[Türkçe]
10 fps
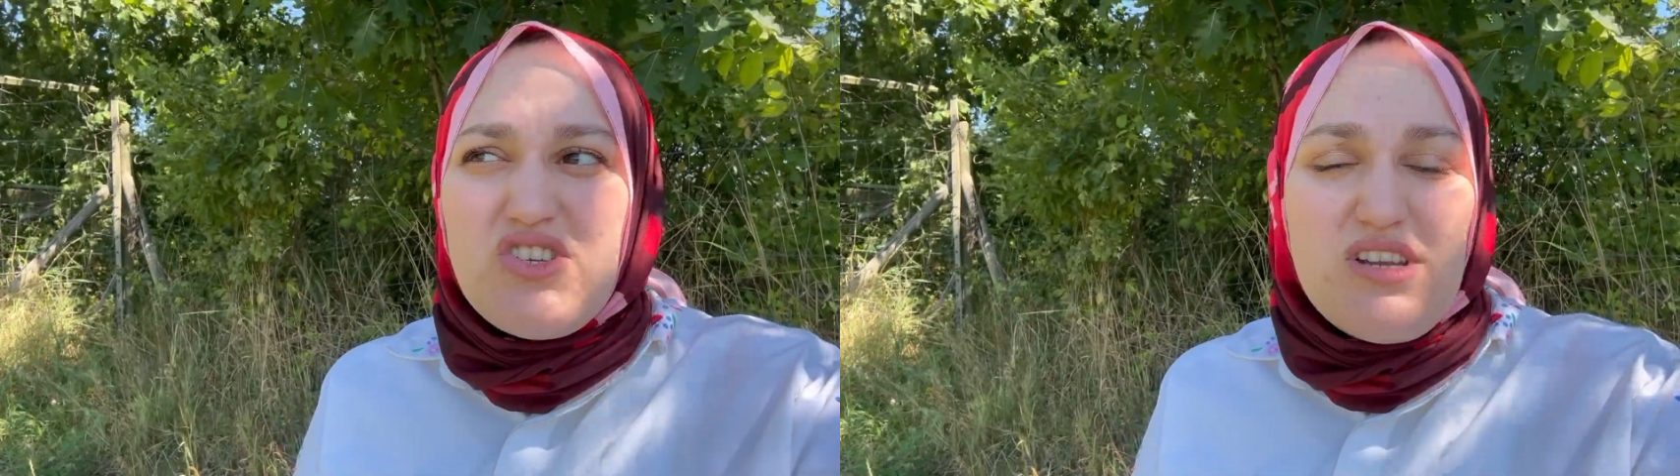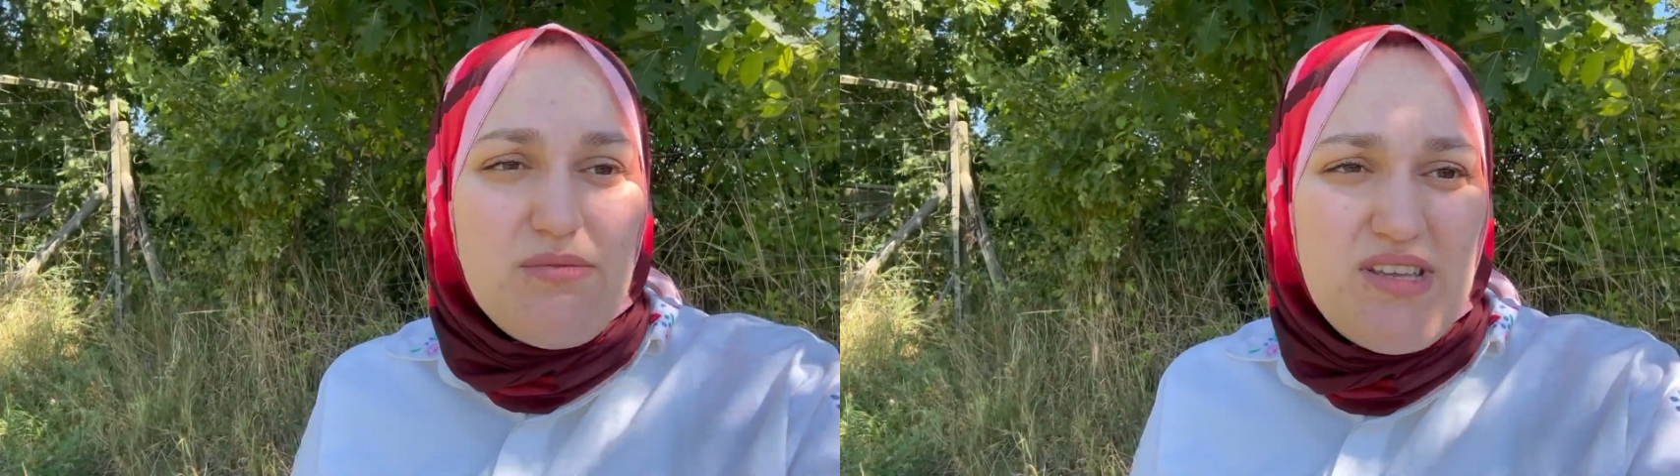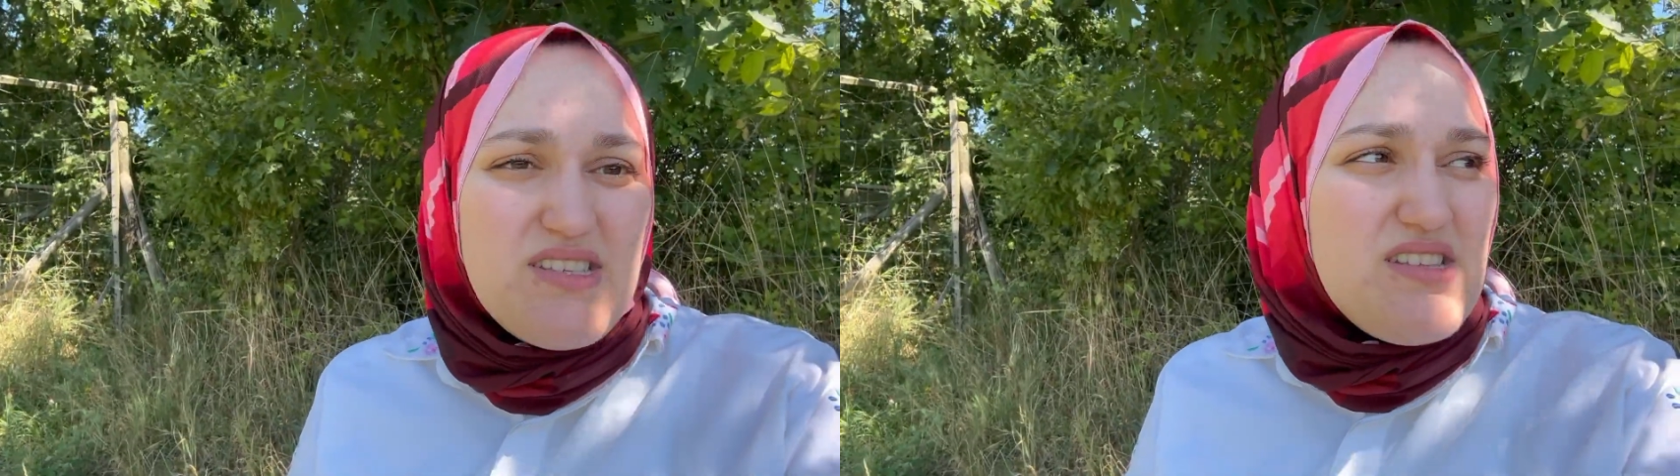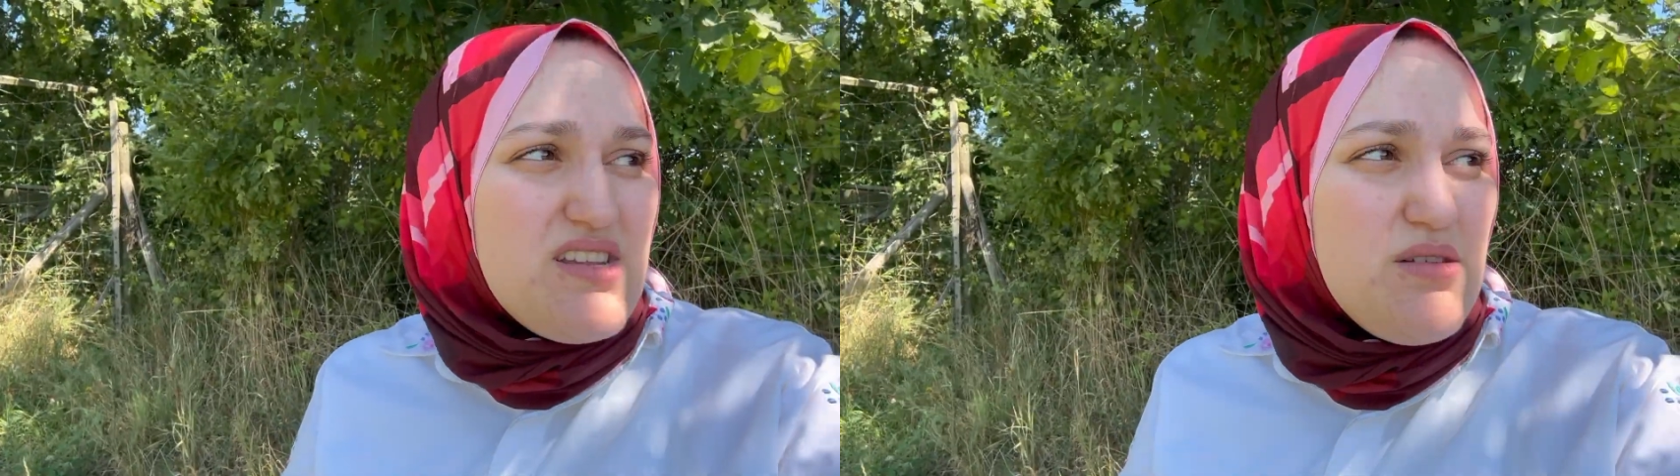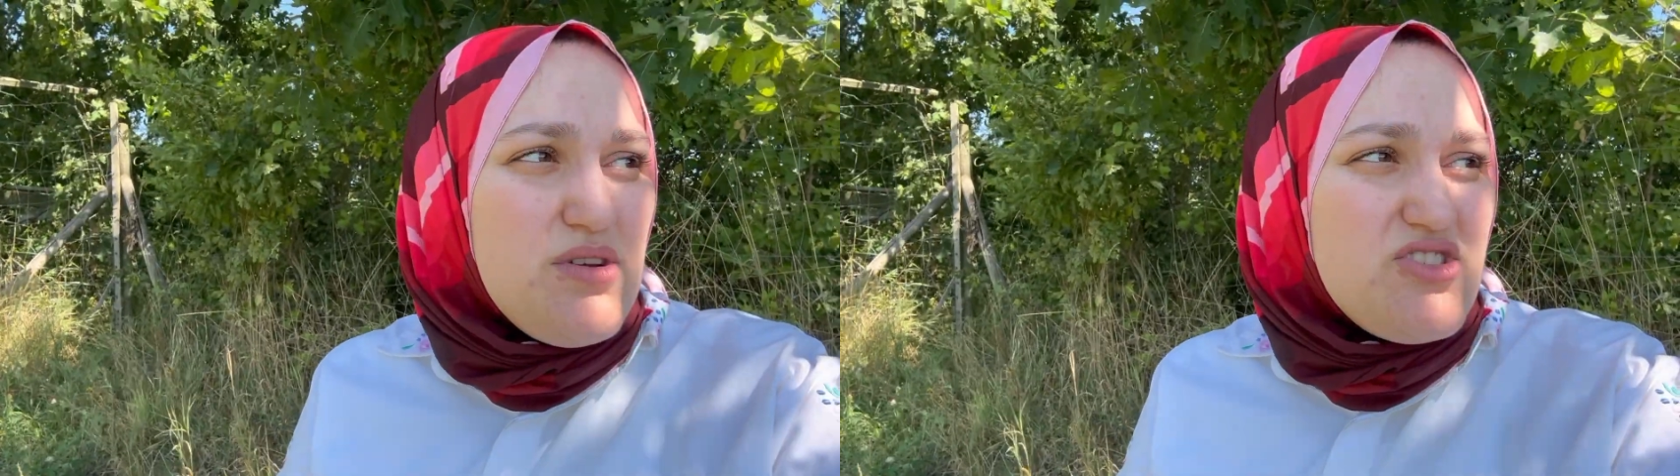kremi
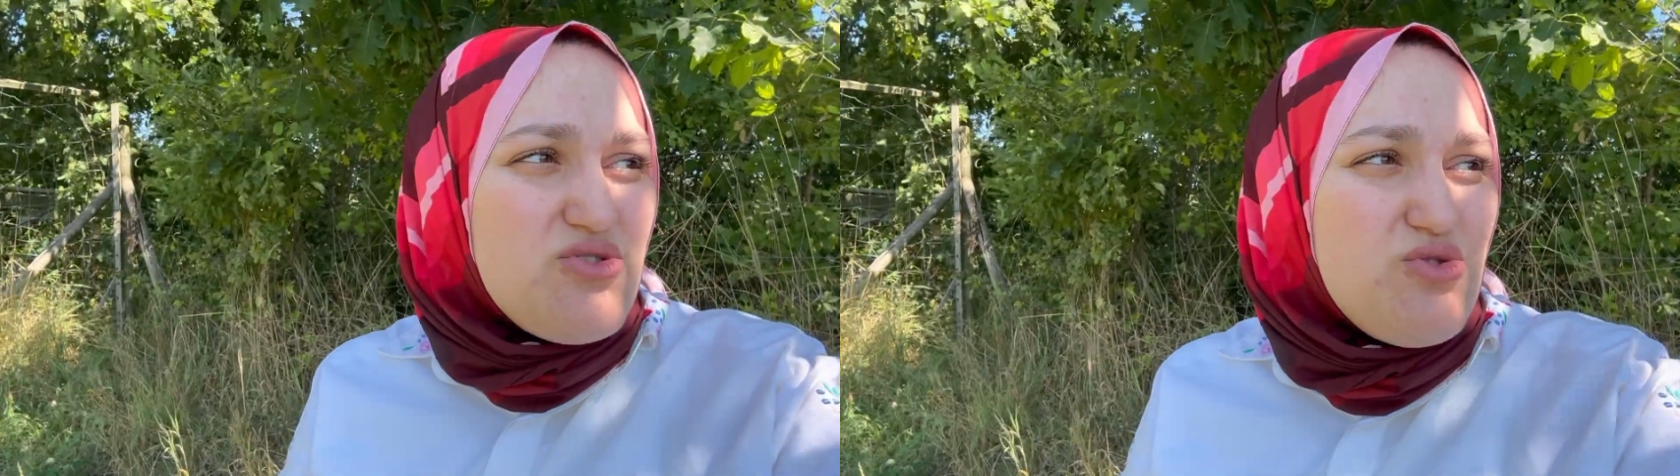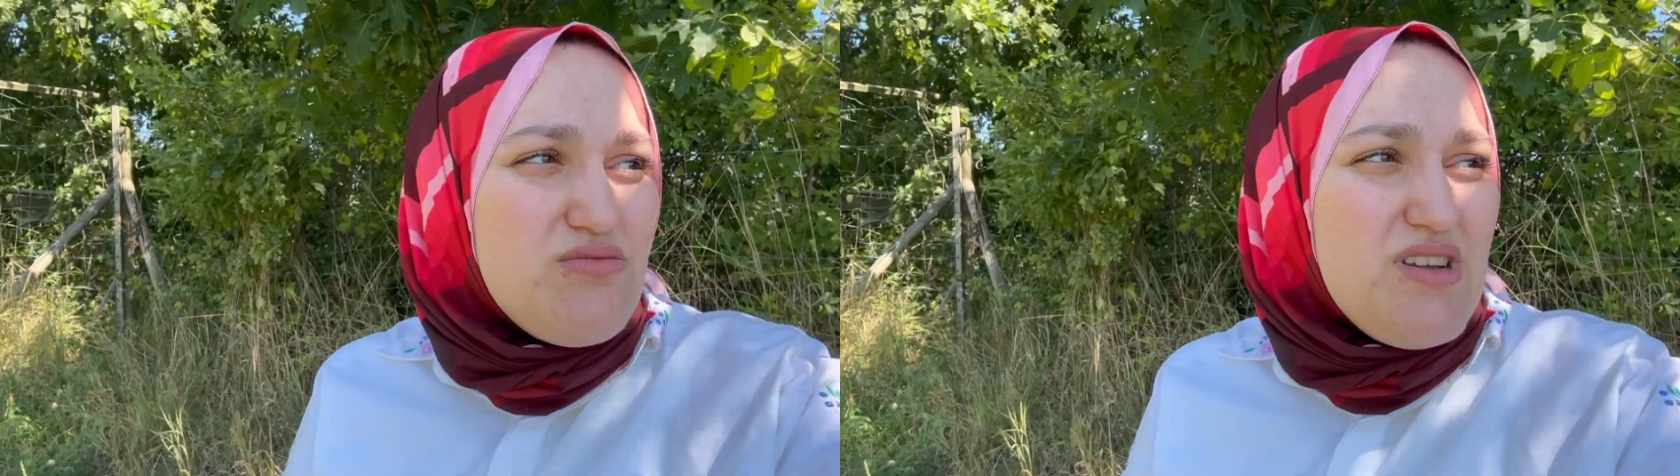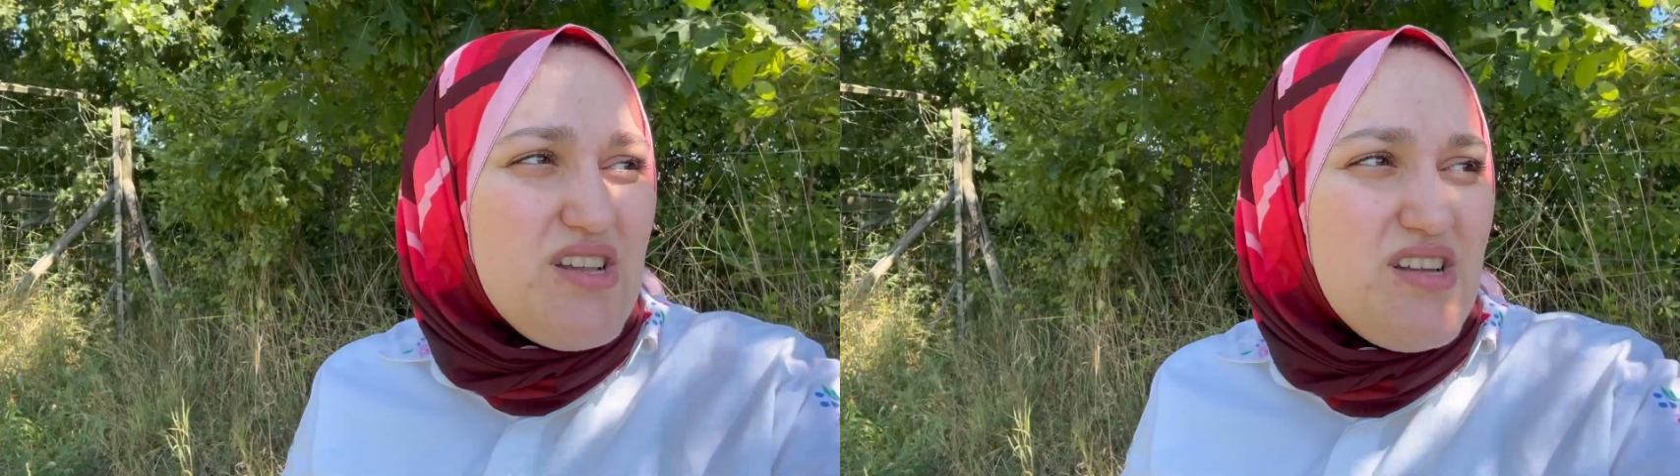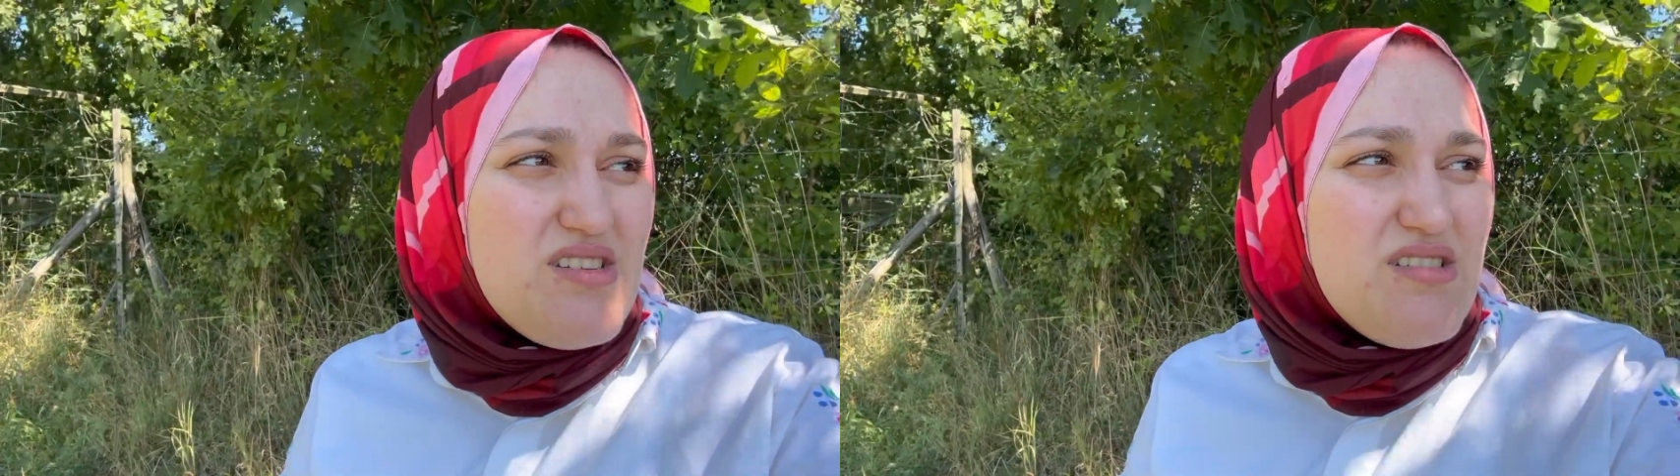kesinlikle bence sürmeliler.